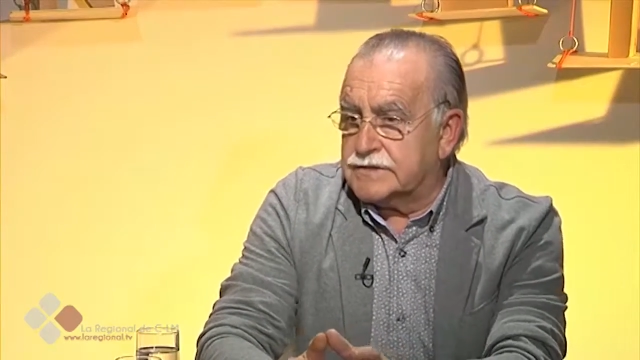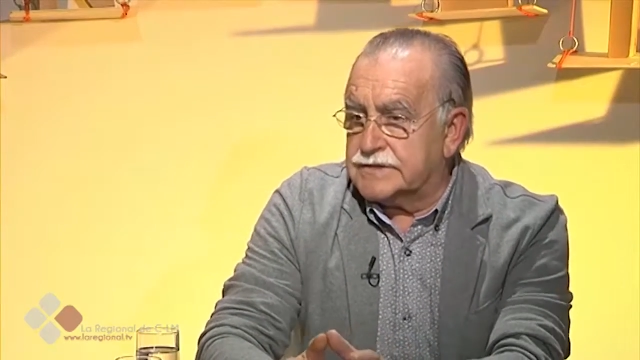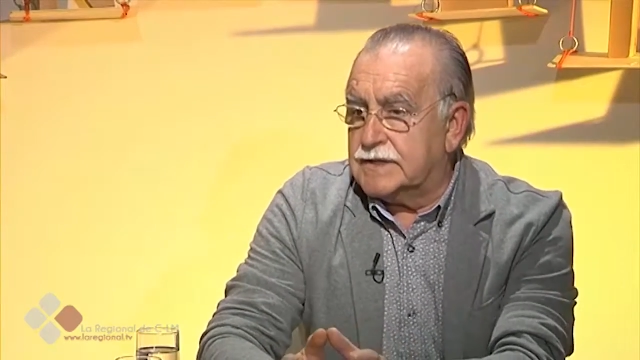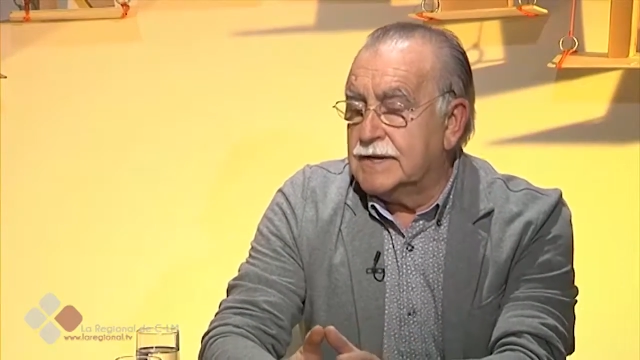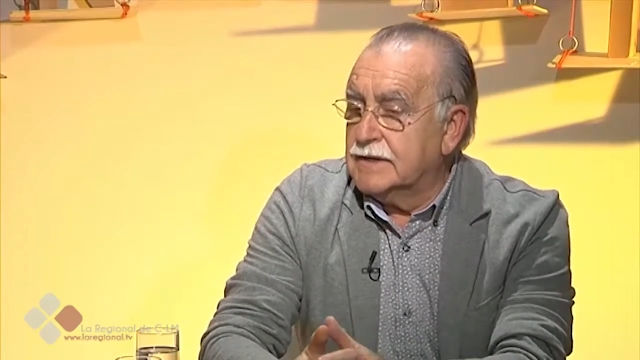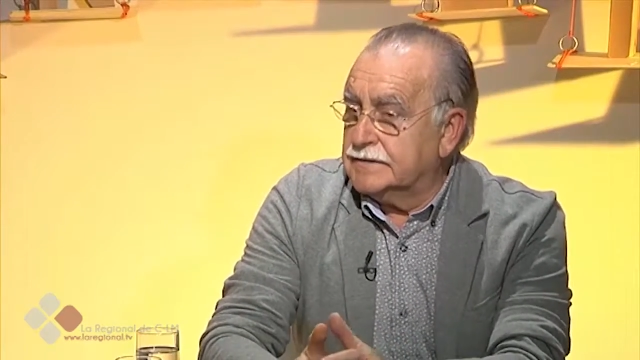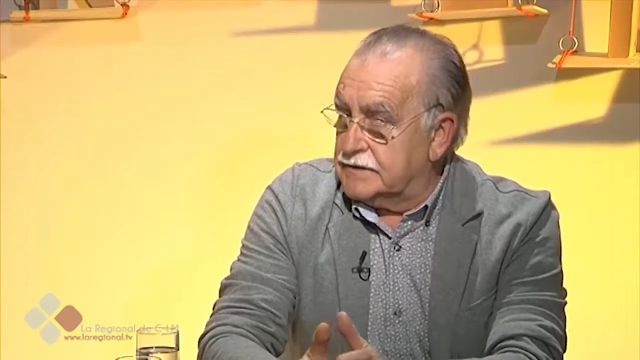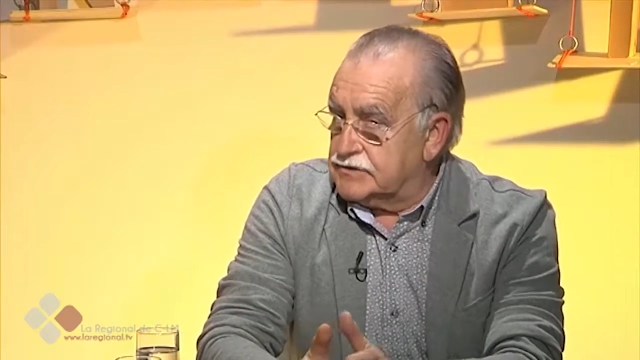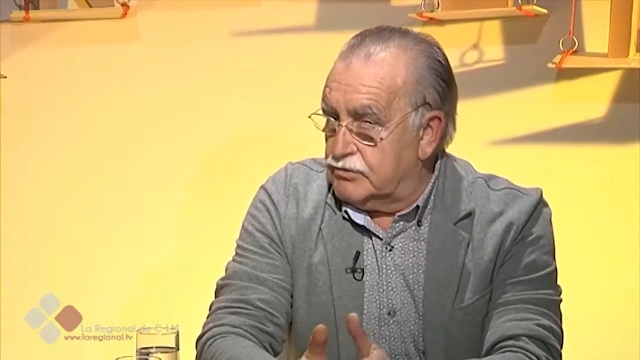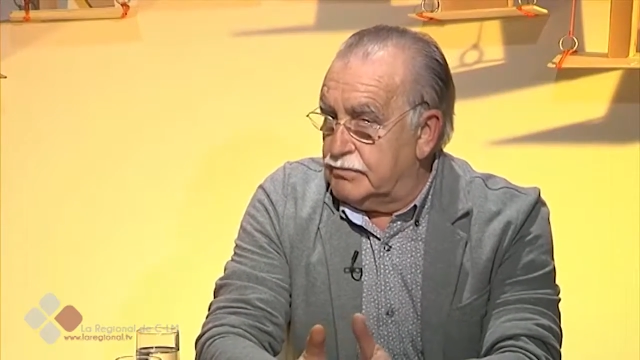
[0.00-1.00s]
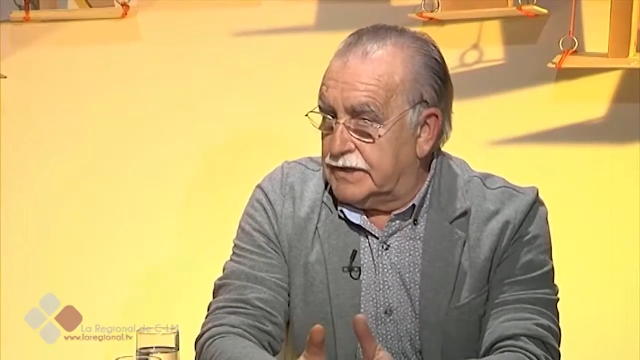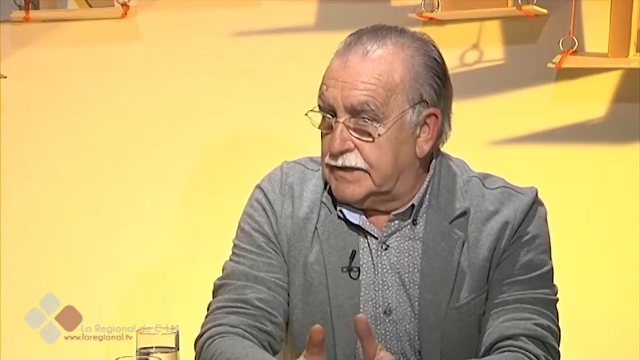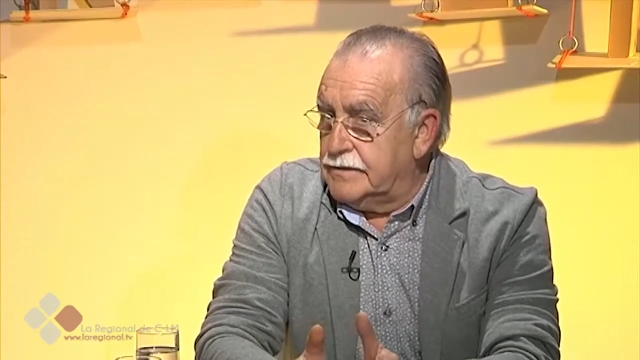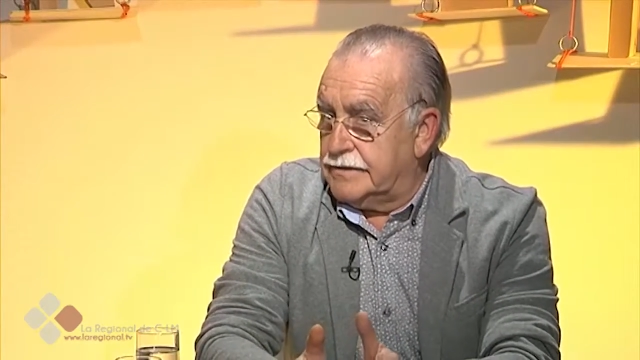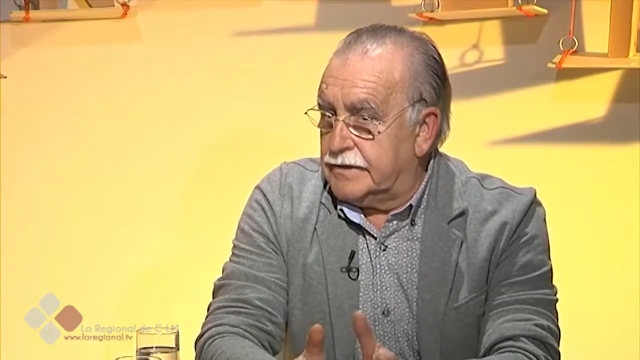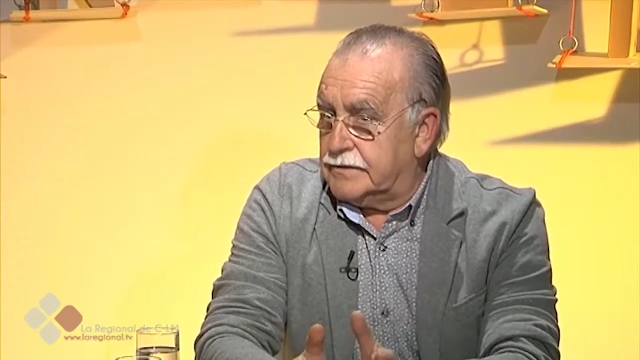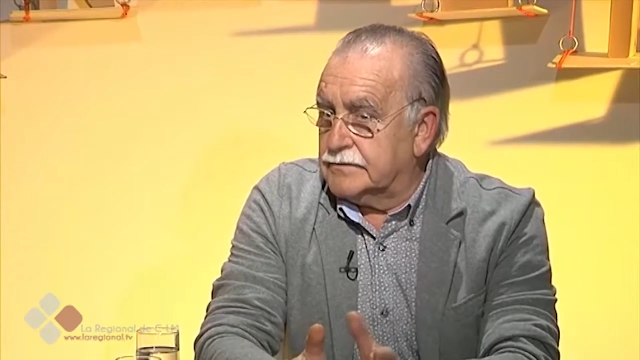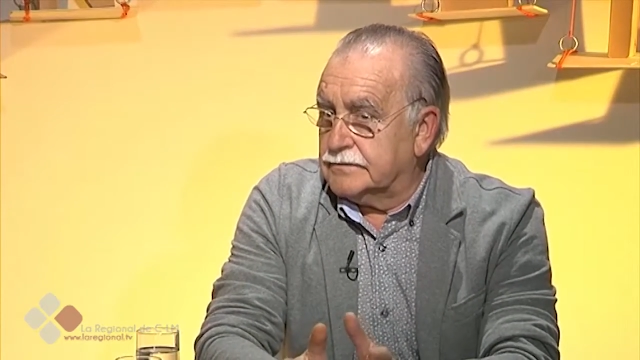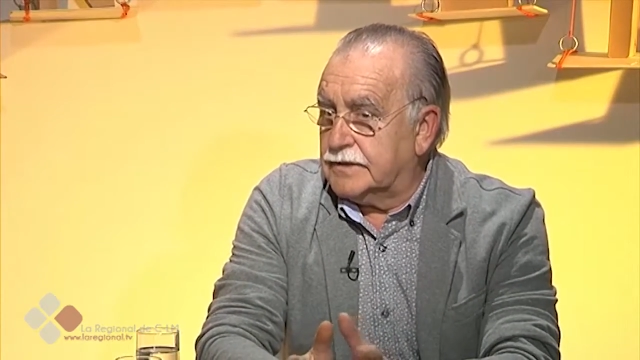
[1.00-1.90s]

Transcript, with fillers: que es del, 2015, ¿no?